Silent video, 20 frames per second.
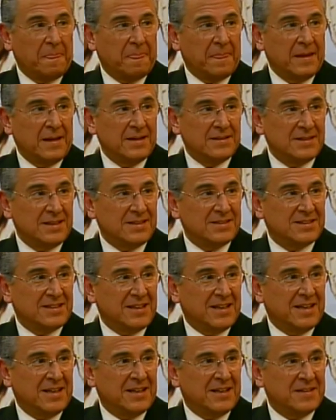es
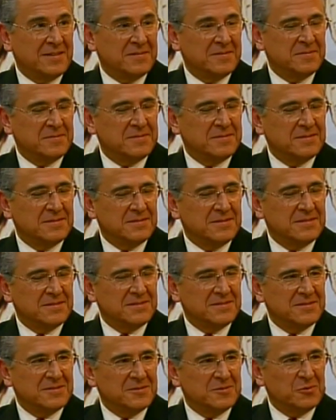hasta
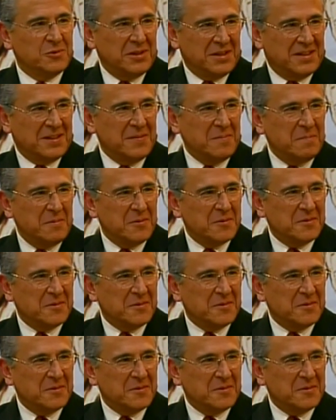un ejemplo